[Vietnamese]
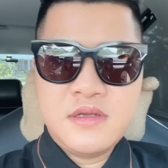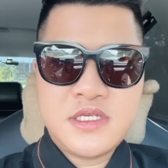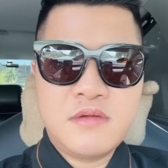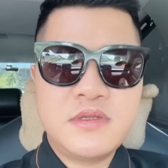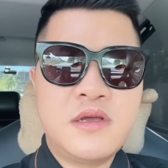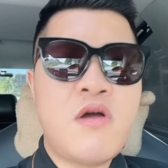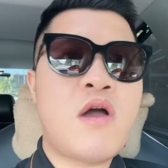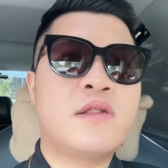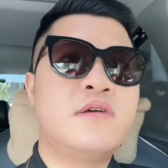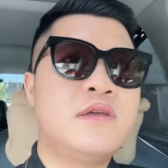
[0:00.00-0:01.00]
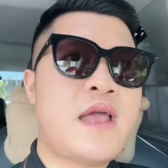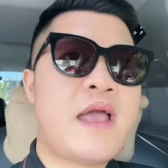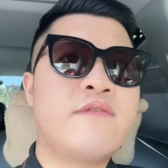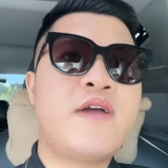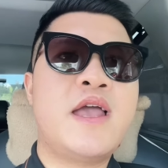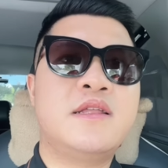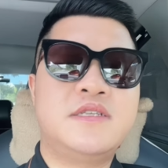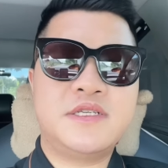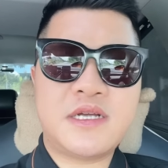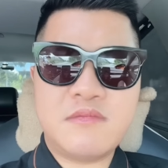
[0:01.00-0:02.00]
Trông thì ngon thôi, hàng về thì
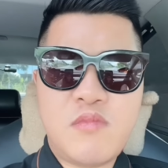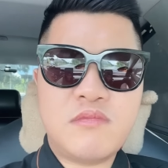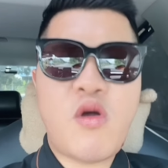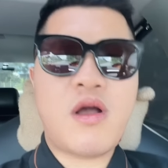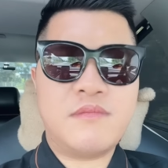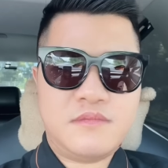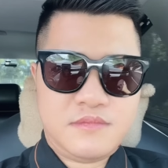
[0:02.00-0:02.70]
chưa chắc móm.